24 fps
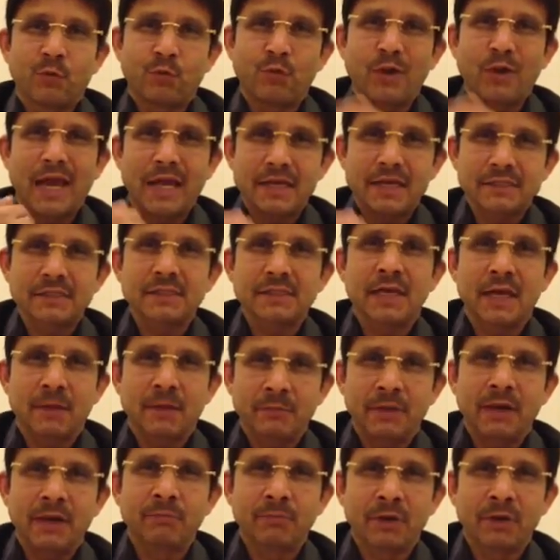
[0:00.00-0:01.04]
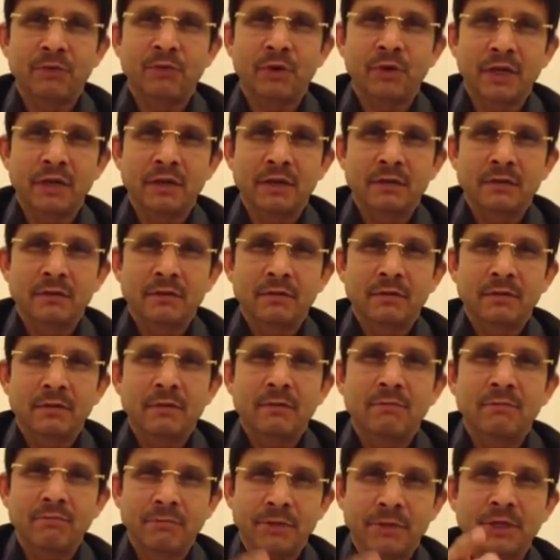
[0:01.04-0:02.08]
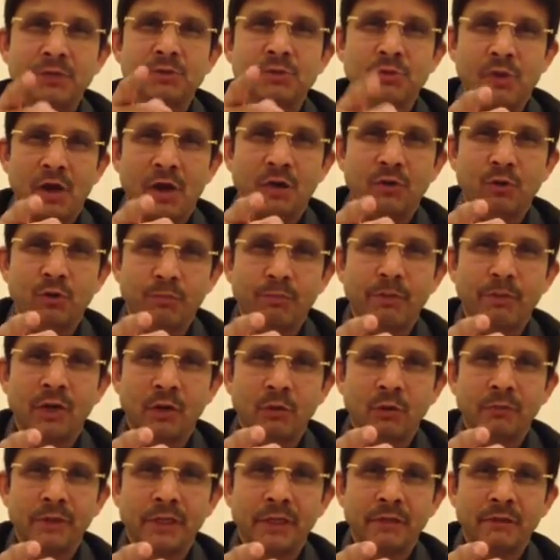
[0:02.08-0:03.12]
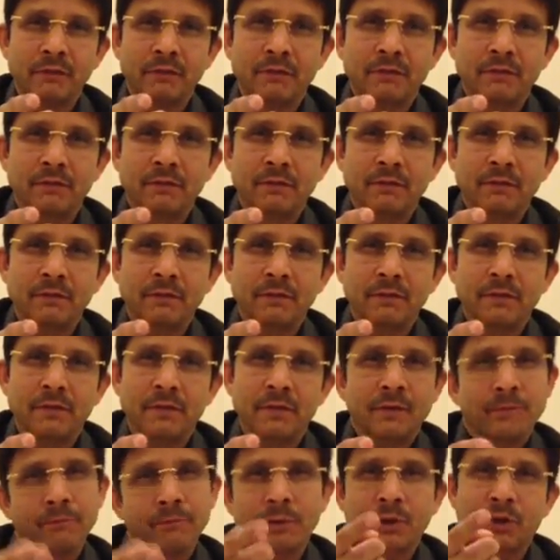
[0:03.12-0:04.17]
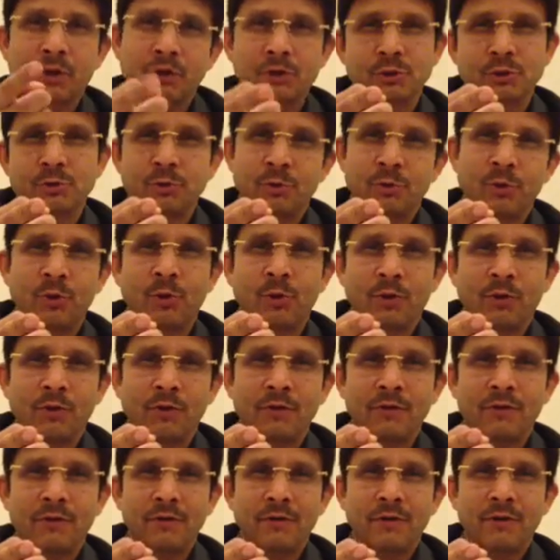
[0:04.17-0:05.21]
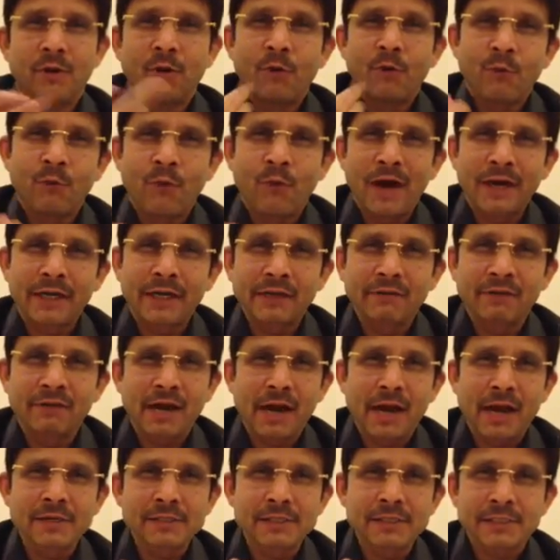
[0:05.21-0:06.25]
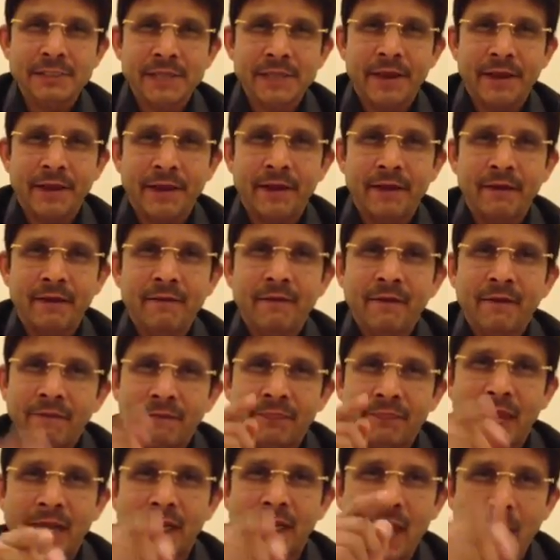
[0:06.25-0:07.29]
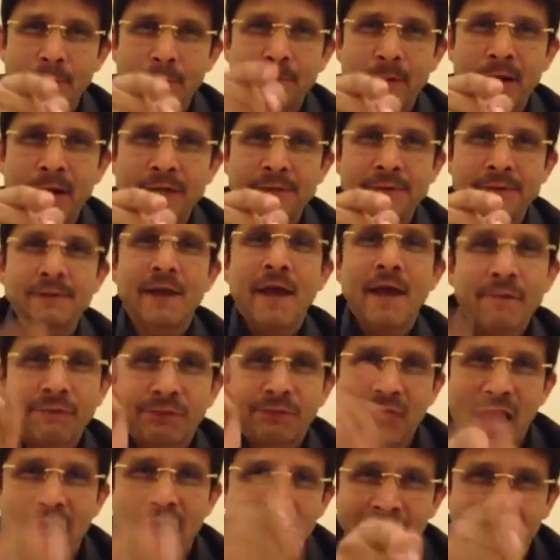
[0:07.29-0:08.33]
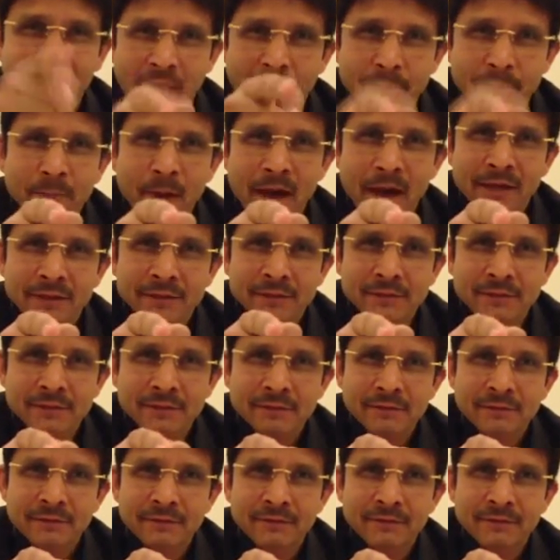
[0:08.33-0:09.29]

वन आई से एम नंबर वन मीन्स यू हैव टू बिलीव मी यू नो वाट एवर आई से दैट हैपन्स दैट हैपन्स